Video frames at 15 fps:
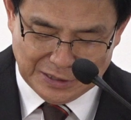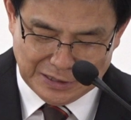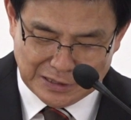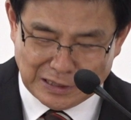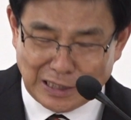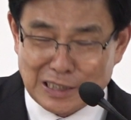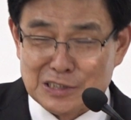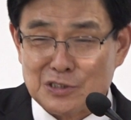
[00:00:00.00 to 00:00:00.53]
이
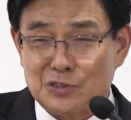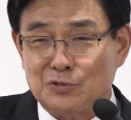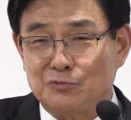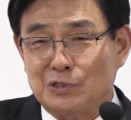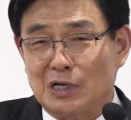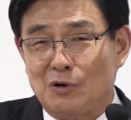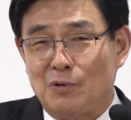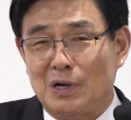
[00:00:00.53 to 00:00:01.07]
땅에 있어서
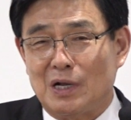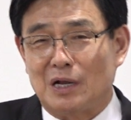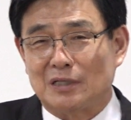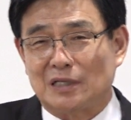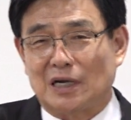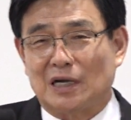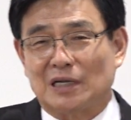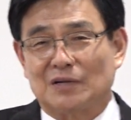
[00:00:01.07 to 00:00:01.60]
우리가
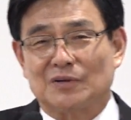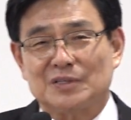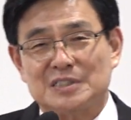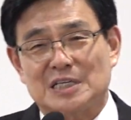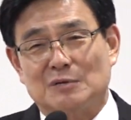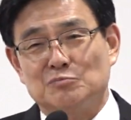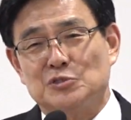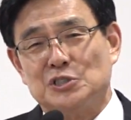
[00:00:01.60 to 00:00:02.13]
환란당하는 건
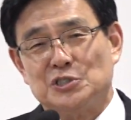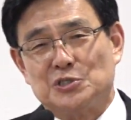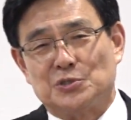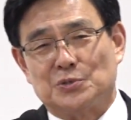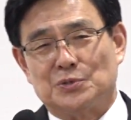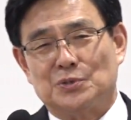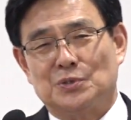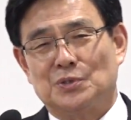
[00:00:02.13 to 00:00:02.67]

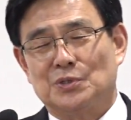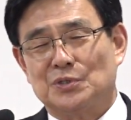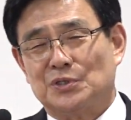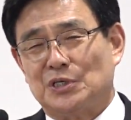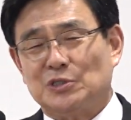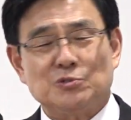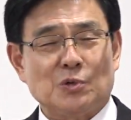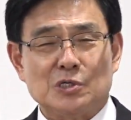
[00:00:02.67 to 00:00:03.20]
잠시죠.
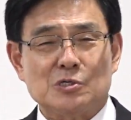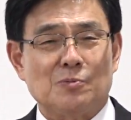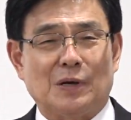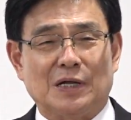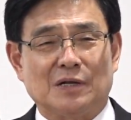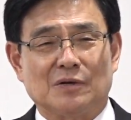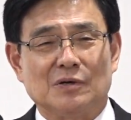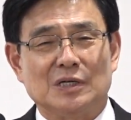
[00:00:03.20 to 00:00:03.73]
계속해서
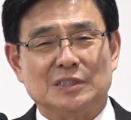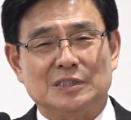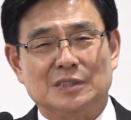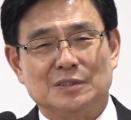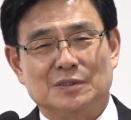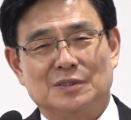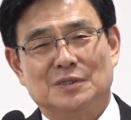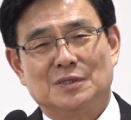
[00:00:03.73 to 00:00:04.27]
받는 거
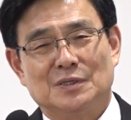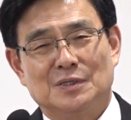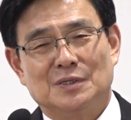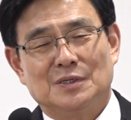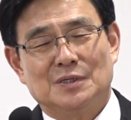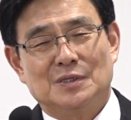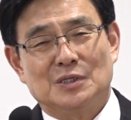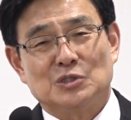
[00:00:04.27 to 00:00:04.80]
아니에요.
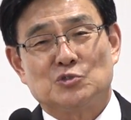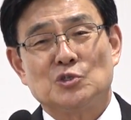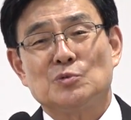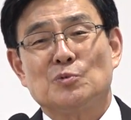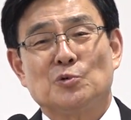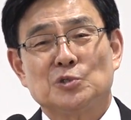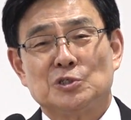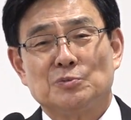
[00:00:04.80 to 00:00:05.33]

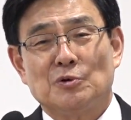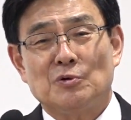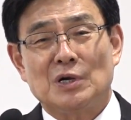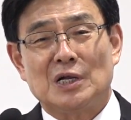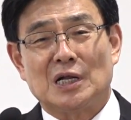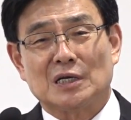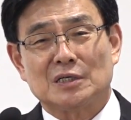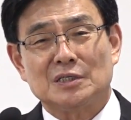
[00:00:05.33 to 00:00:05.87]
주님 오시면
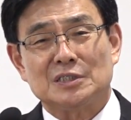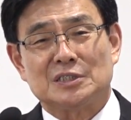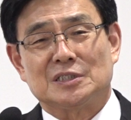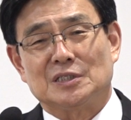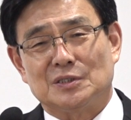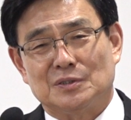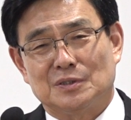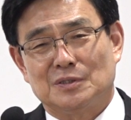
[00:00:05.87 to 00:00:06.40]
환란
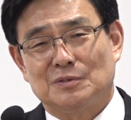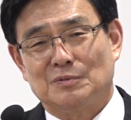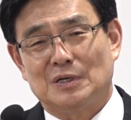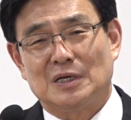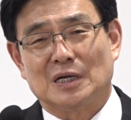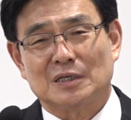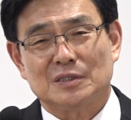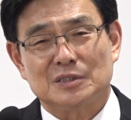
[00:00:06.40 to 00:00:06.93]
끝이에요.
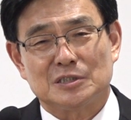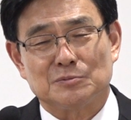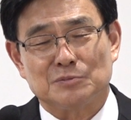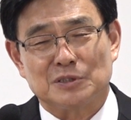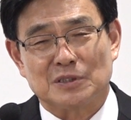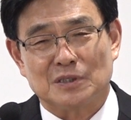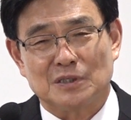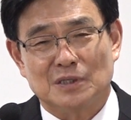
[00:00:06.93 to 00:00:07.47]
환란
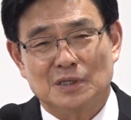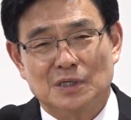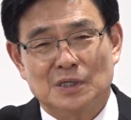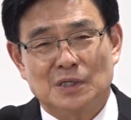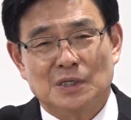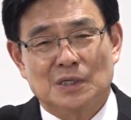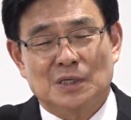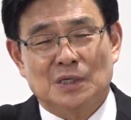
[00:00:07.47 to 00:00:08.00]
끝입니다.
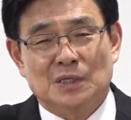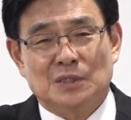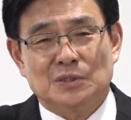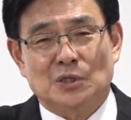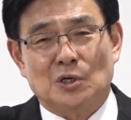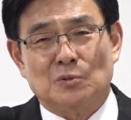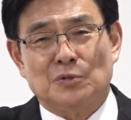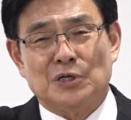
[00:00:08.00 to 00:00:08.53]

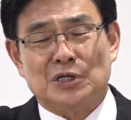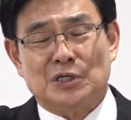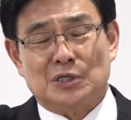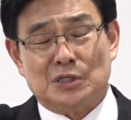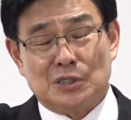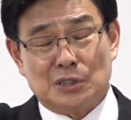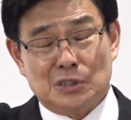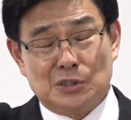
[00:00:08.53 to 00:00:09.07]
여러분이
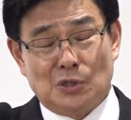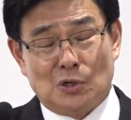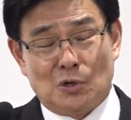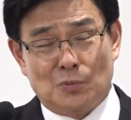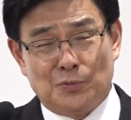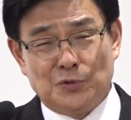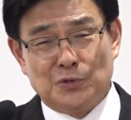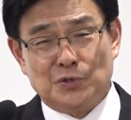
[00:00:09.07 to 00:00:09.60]

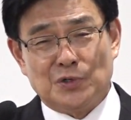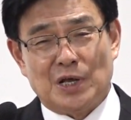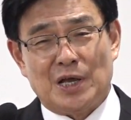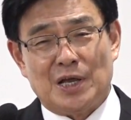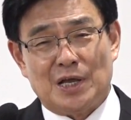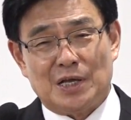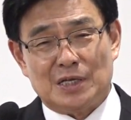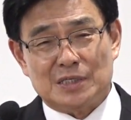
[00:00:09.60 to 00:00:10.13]

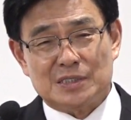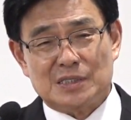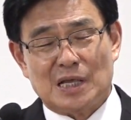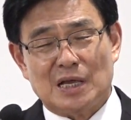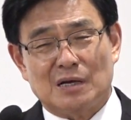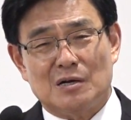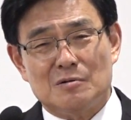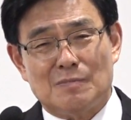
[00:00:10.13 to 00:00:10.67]
여러분의
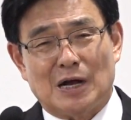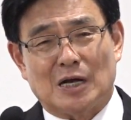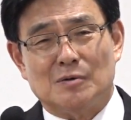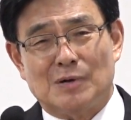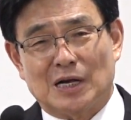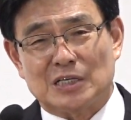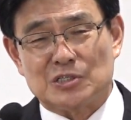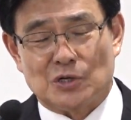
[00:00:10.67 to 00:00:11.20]
생을
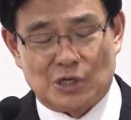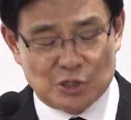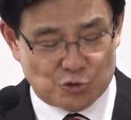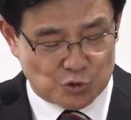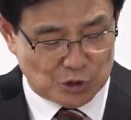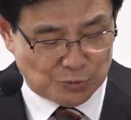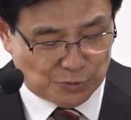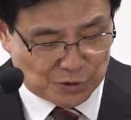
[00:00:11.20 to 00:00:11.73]
마감하기 전에
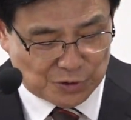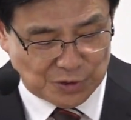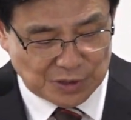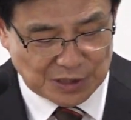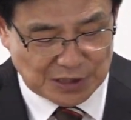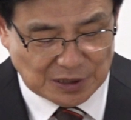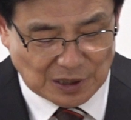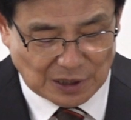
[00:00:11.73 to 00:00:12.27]
주님은
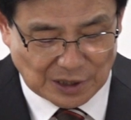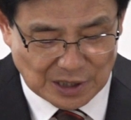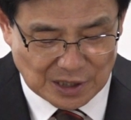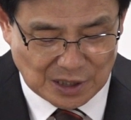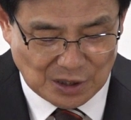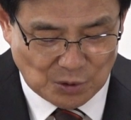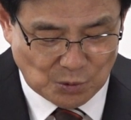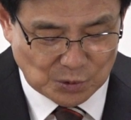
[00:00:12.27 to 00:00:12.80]
이
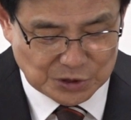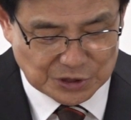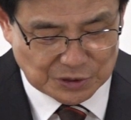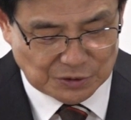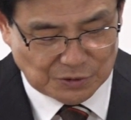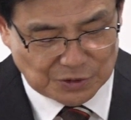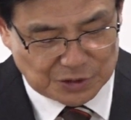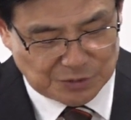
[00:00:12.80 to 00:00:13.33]
땅에
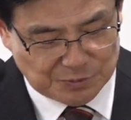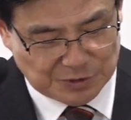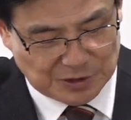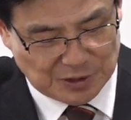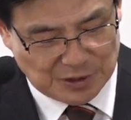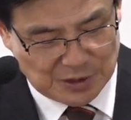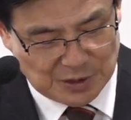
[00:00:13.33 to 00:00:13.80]
오시는 것입니다.